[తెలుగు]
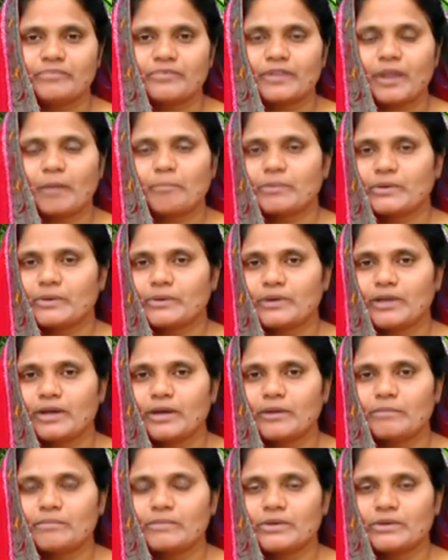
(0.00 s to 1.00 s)
తప్పకుండా
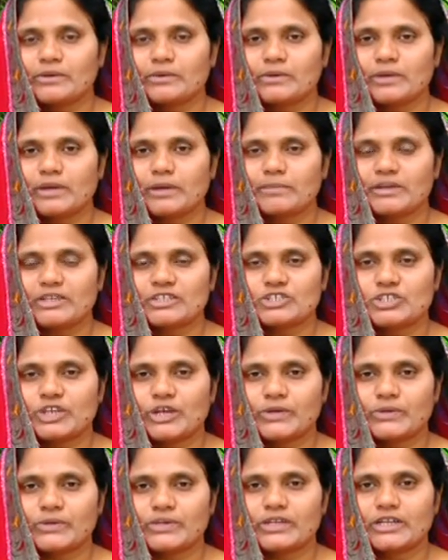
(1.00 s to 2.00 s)
మీకు కూడా మంచి
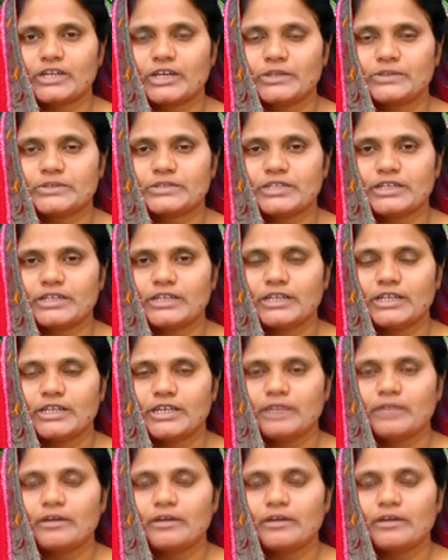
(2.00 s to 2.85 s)
ఆరోగ్యం కలుగుతుందండి